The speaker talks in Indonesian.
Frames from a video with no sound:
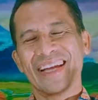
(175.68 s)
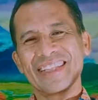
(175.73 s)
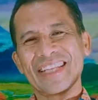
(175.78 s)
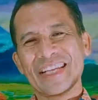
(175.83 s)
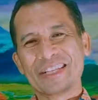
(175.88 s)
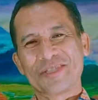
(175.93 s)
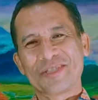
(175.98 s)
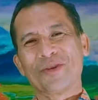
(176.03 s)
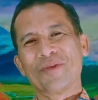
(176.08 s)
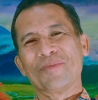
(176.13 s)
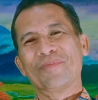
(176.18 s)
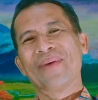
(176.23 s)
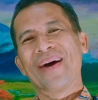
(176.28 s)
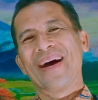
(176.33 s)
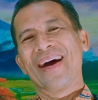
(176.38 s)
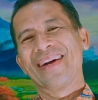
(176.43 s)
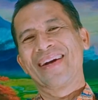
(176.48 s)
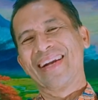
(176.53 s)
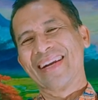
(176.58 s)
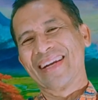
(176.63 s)
yang kita
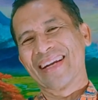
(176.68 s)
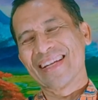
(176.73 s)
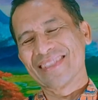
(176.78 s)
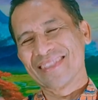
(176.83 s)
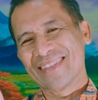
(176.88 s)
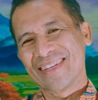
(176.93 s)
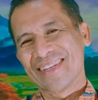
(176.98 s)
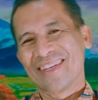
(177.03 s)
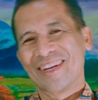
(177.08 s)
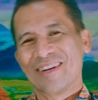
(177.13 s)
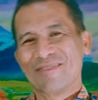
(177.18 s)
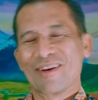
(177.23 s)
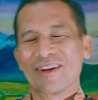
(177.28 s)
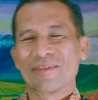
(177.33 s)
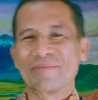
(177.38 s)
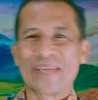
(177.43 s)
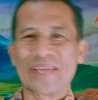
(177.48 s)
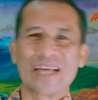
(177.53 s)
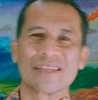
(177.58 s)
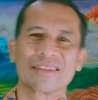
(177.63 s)
coba dan rasanya luar
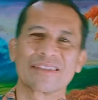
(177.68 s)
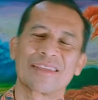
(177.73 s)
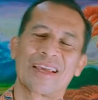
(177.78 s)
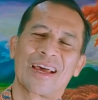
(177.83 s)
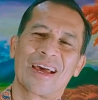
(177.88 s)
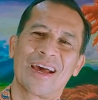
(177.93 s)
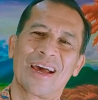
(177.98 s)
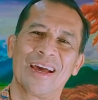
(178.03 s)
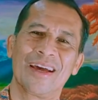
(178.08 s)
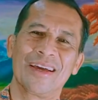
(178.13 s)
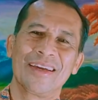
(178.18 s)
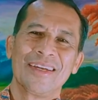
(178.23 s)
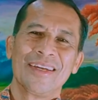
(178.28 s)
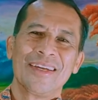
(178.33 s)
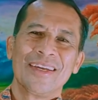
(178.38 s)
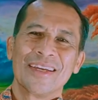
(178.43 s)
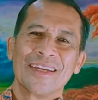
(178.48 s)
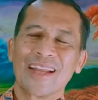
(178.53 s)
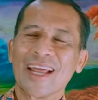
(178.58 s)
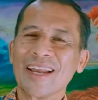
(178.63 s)
biasa
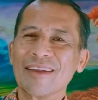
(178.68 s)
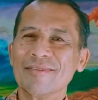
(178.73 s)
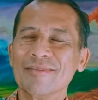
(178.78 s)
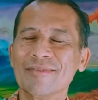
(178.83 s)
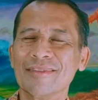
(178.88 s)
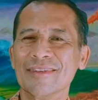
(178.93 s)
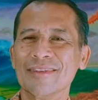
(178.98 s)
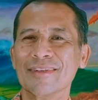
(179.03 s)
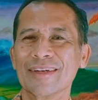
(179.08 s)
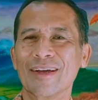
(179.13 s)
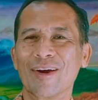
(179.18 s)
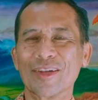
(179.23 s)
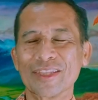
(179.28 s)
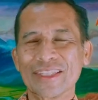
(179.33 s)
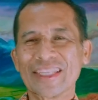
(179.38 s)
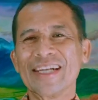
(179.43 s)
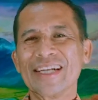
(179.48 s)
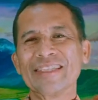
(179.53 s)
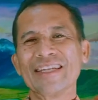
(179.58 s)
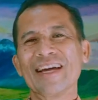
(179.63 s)
lalu
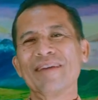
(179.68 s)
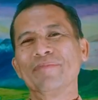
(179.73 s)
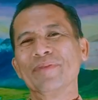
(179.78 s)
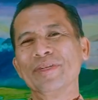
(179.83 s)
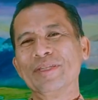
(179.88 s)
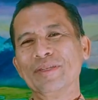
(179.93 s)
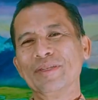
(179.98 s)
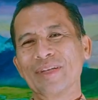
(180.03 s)
hotelnya pun